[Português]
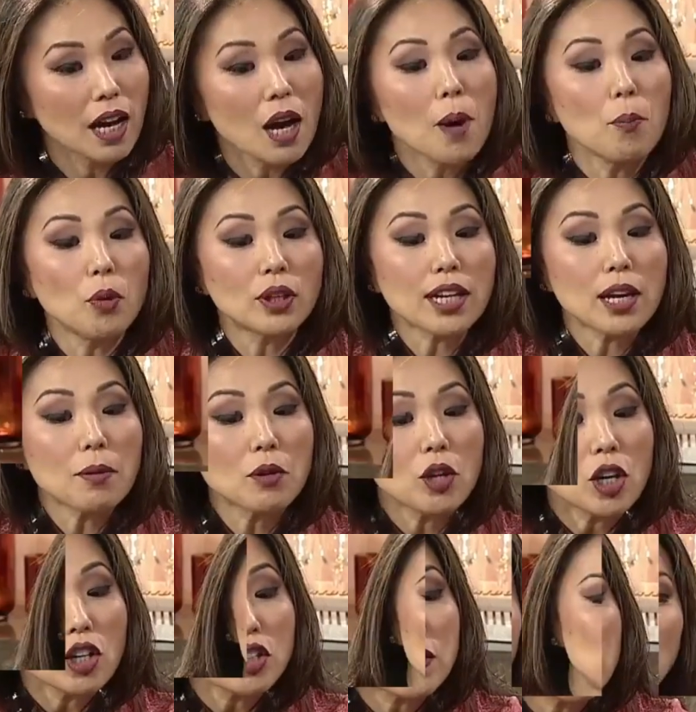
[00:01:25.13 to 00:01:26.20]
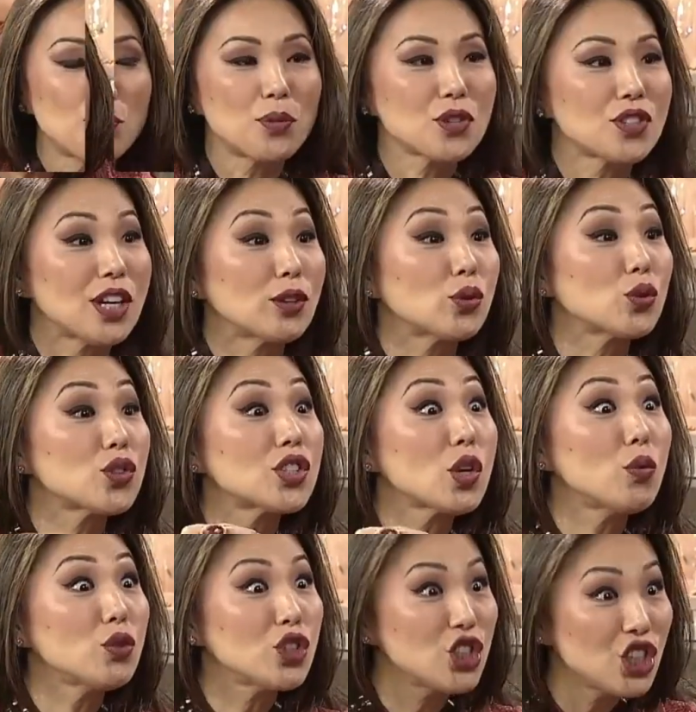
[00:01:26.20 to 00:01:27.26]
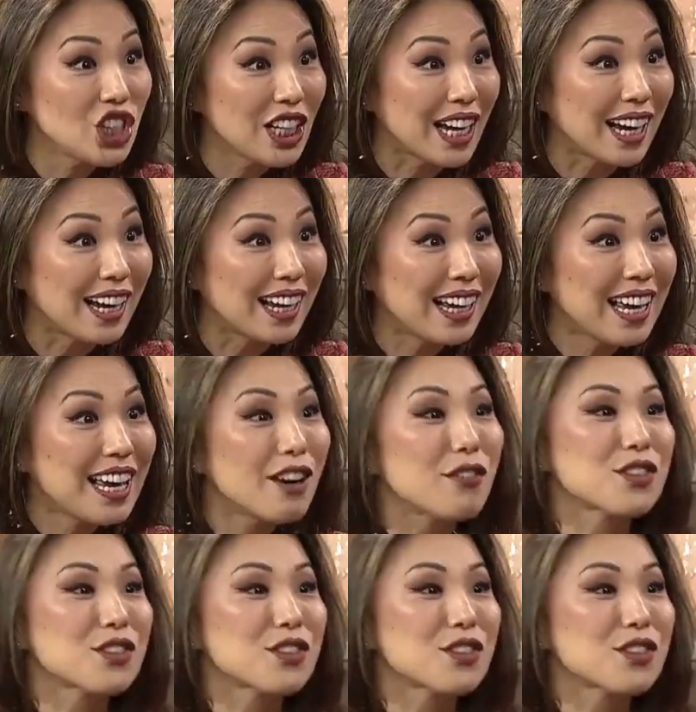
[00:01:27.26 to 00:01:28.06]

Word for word: 75% do seu dia é.